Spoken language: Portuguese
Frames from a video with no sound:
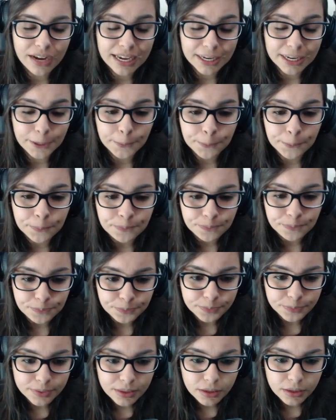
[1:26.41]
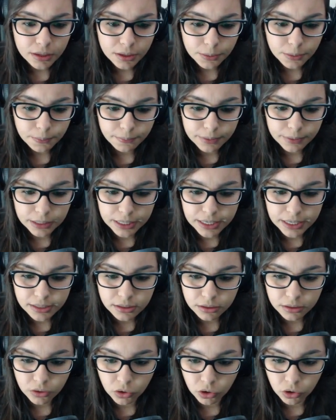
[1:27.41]
Vai
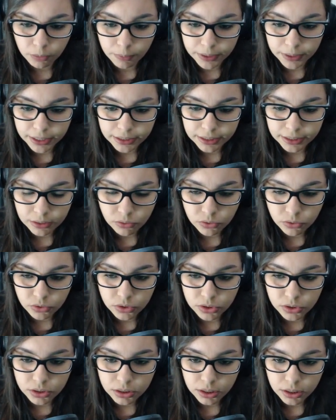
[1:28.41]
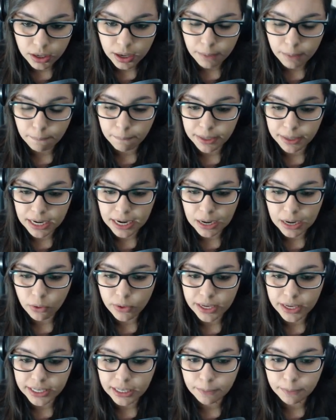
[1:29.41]
beleza? Opa, aqui tem uns
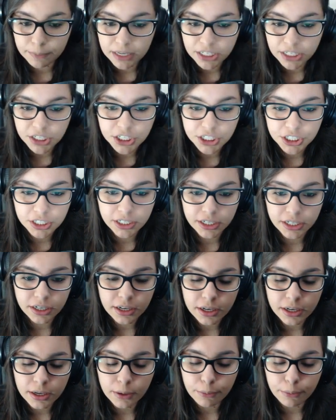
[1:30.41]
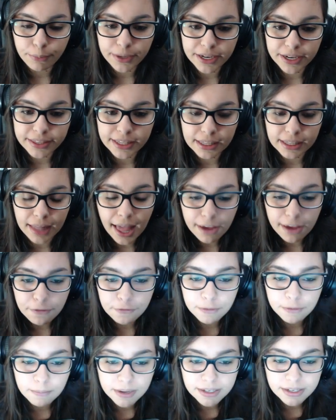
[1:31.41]
Paranauê aqui pra gente perder
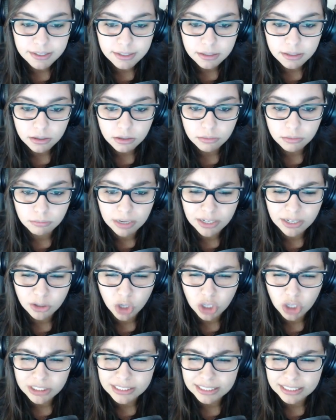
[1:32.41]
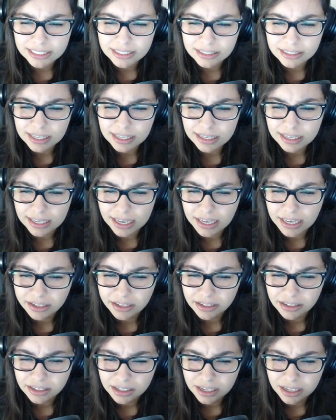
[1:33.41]
life, mas. Mano, nossa, que
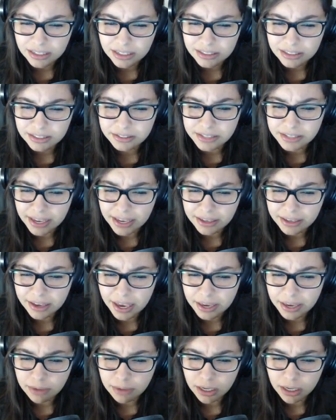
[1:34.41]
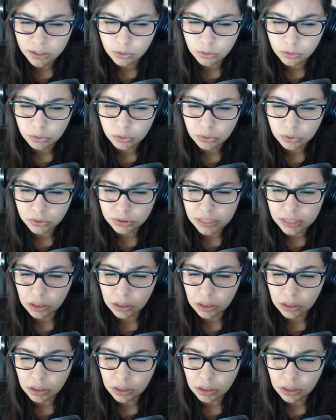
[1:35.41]
ceguei. É ceguei, é mano.